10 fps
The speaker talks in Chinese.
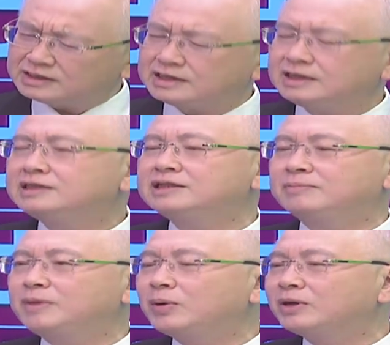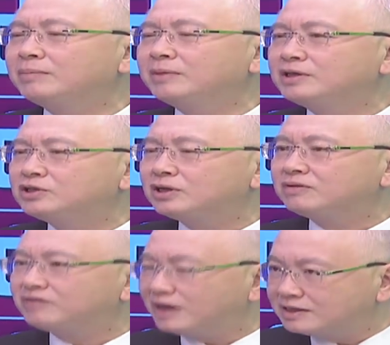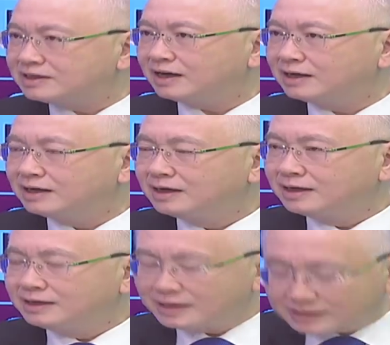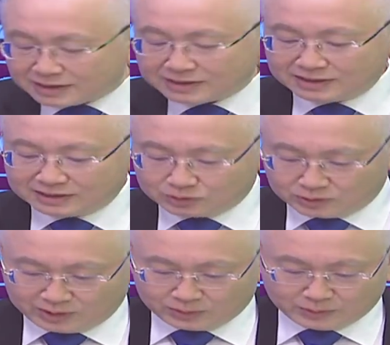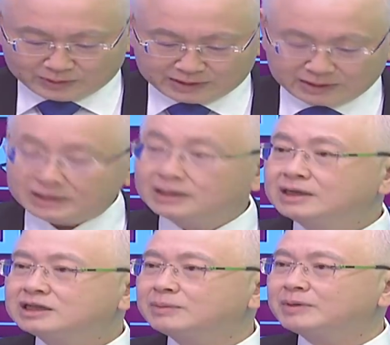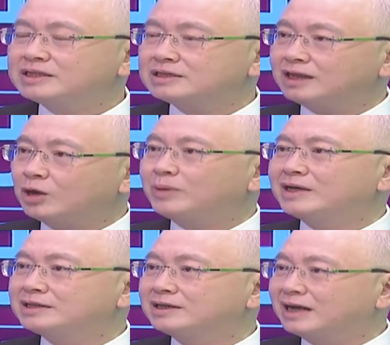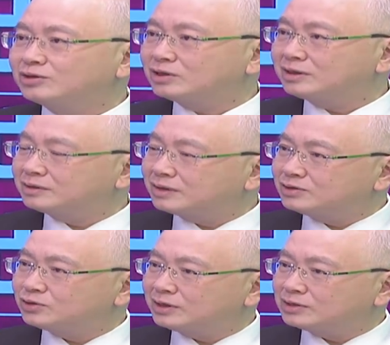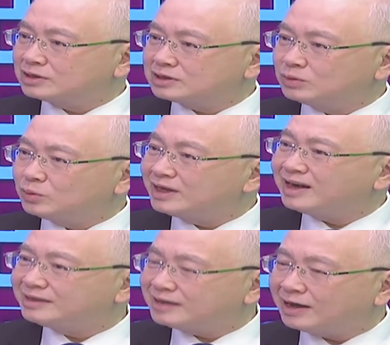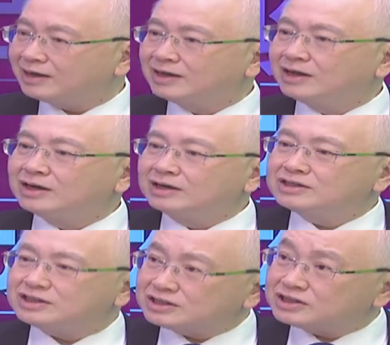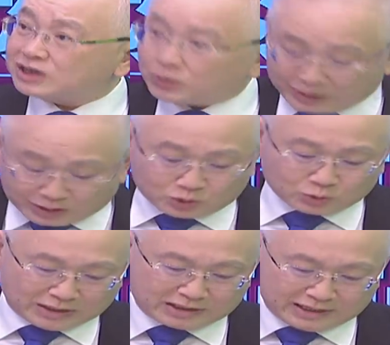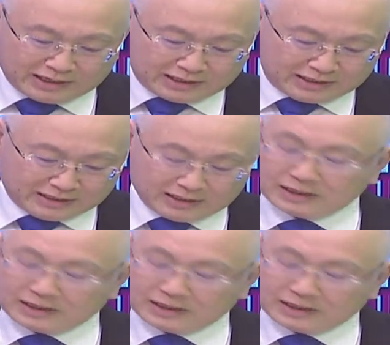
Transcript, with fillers: 个经济没有一个明确的方向，那才是一个重要的问题。特别是老百姓感觉感觉到这个生活压力大，而且这小业主的这一个呢，